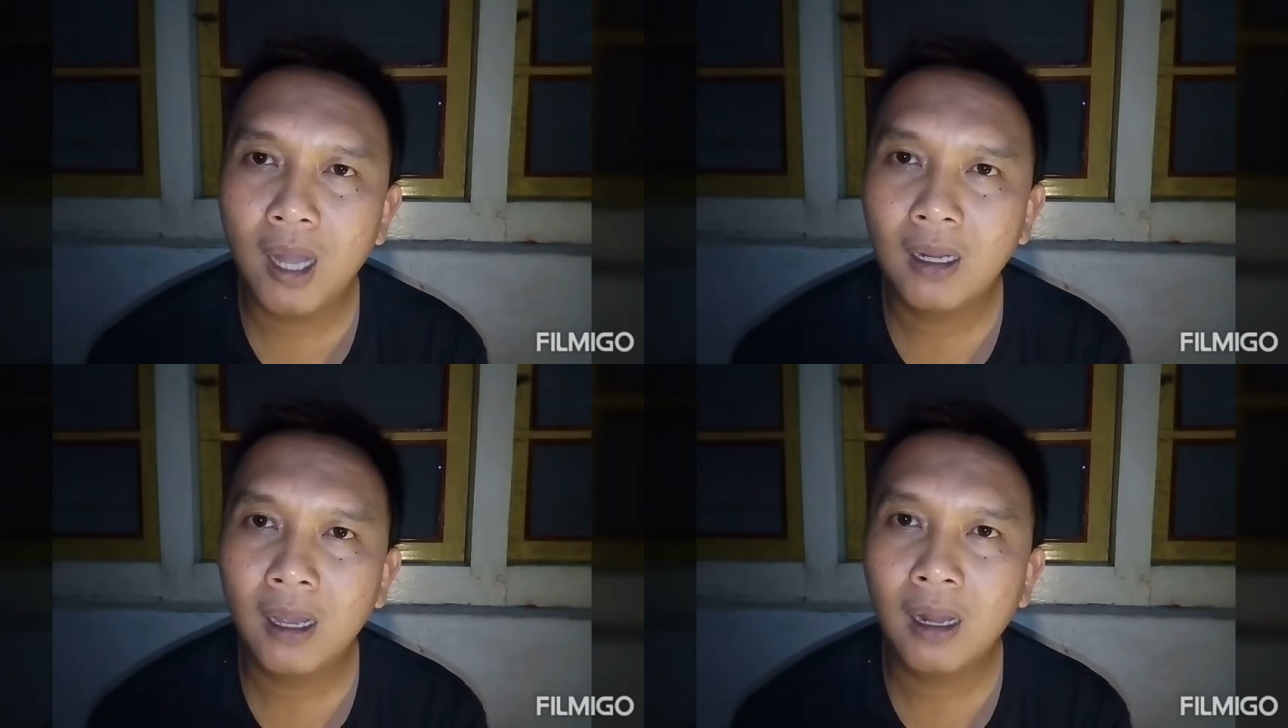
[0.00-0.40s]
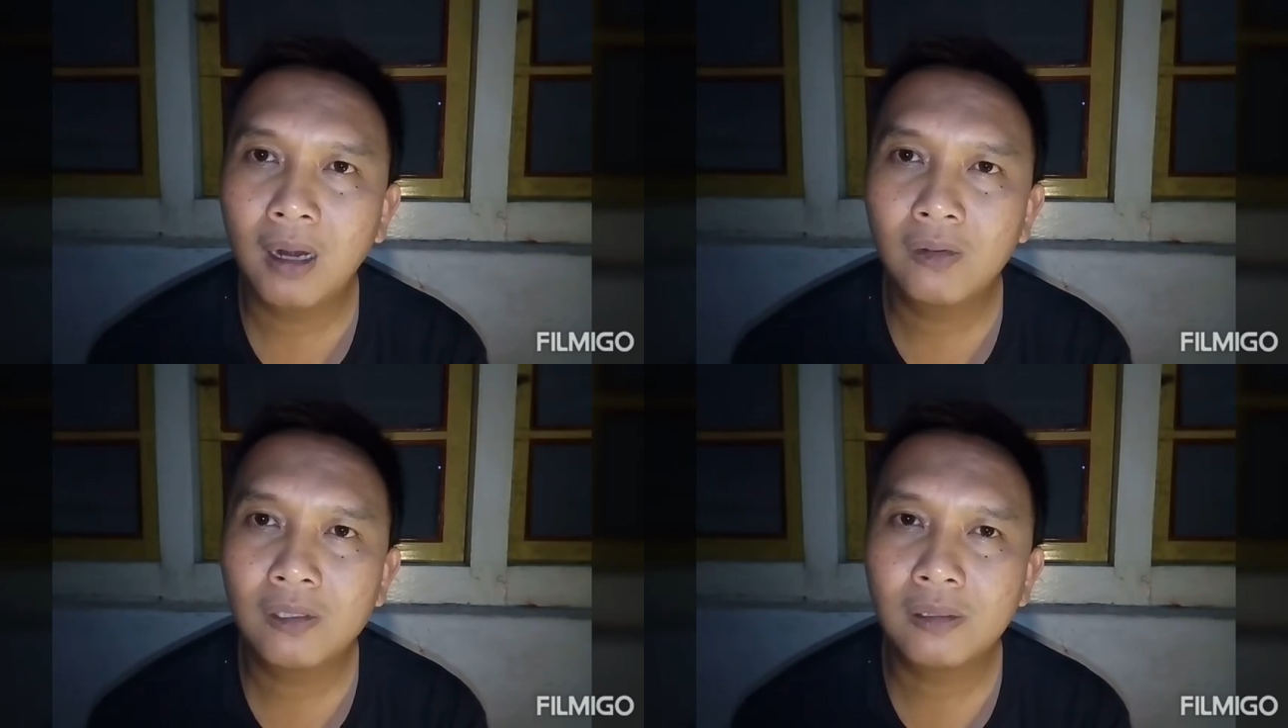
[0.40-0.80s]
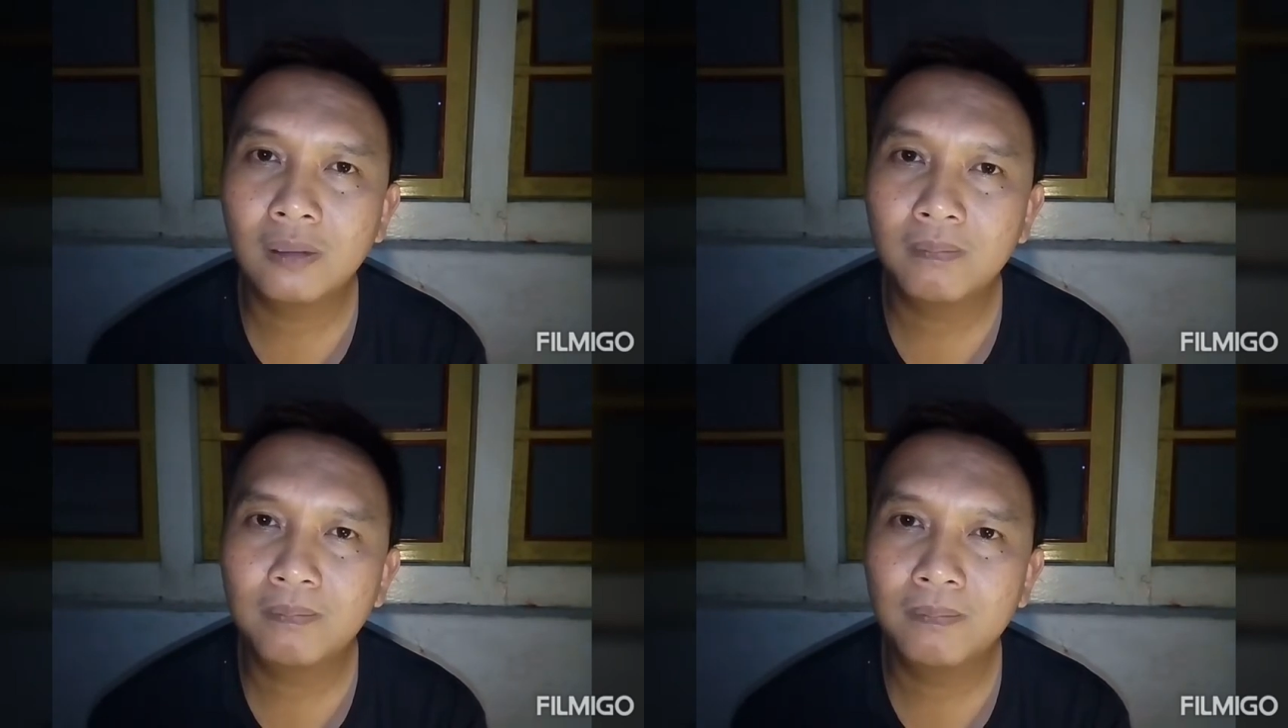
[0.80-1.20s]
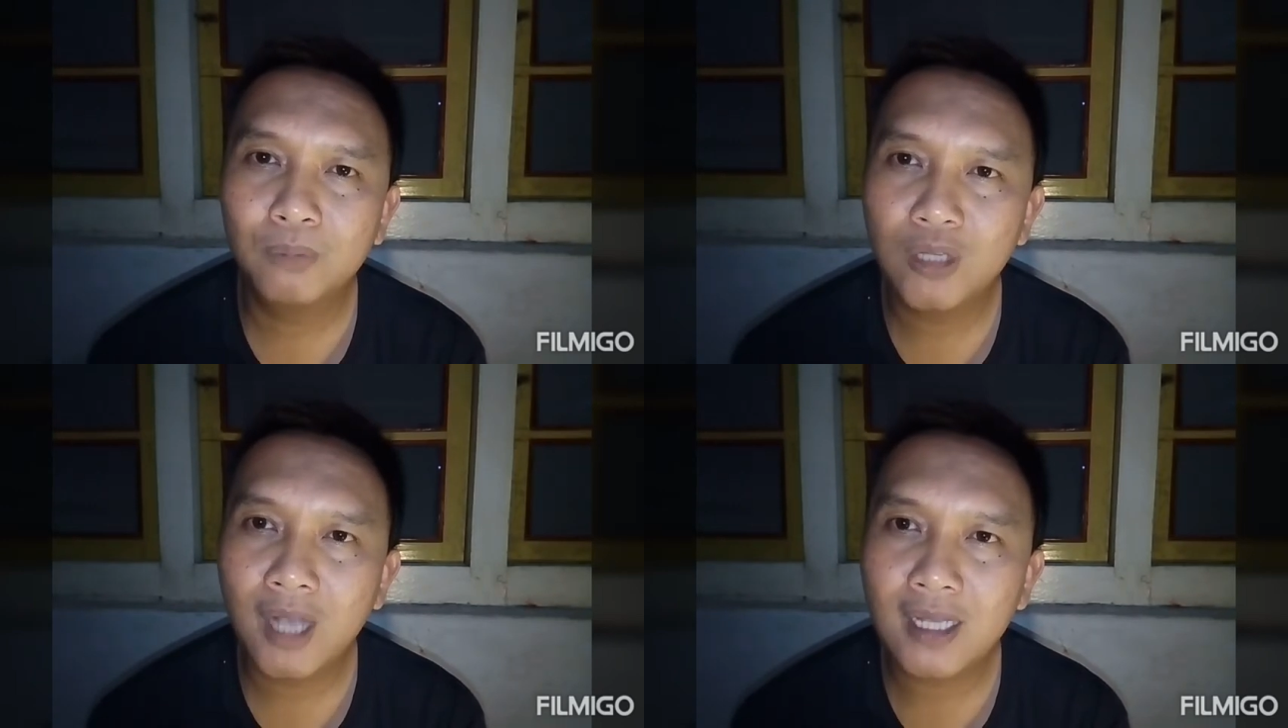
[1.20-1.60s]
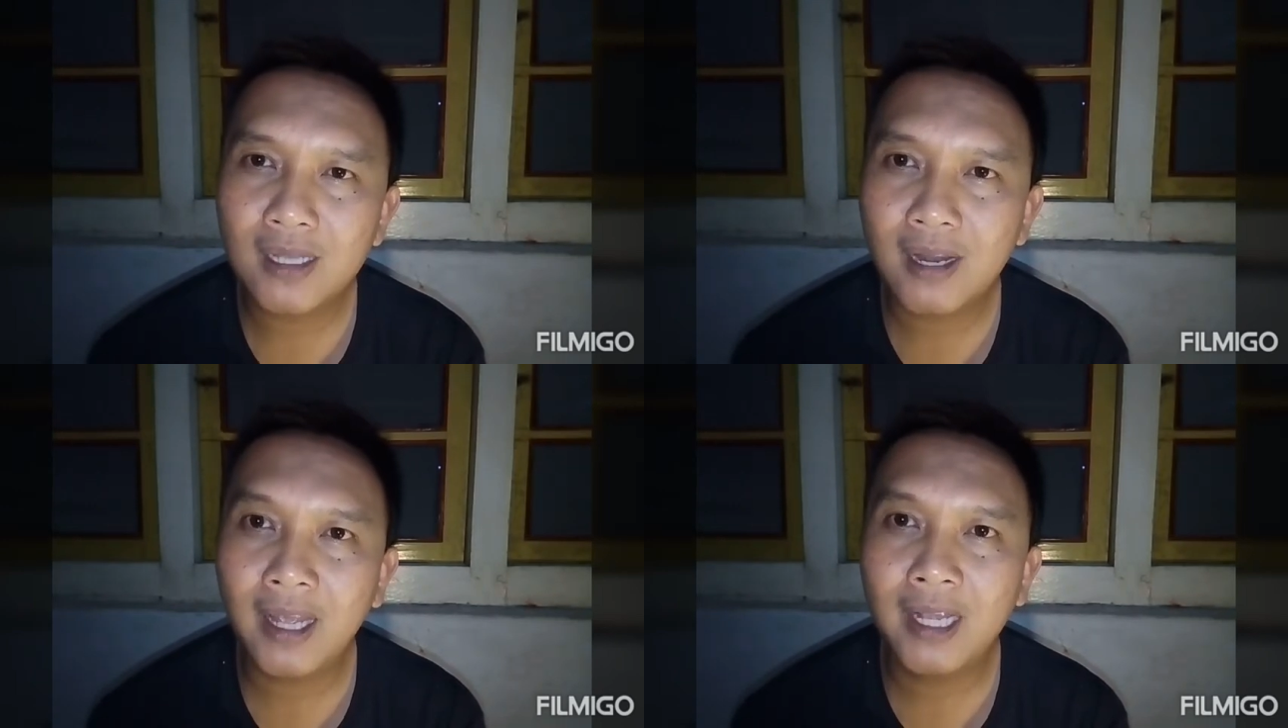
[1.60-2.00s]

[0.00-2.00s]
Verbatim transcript: buah-buahan harus punya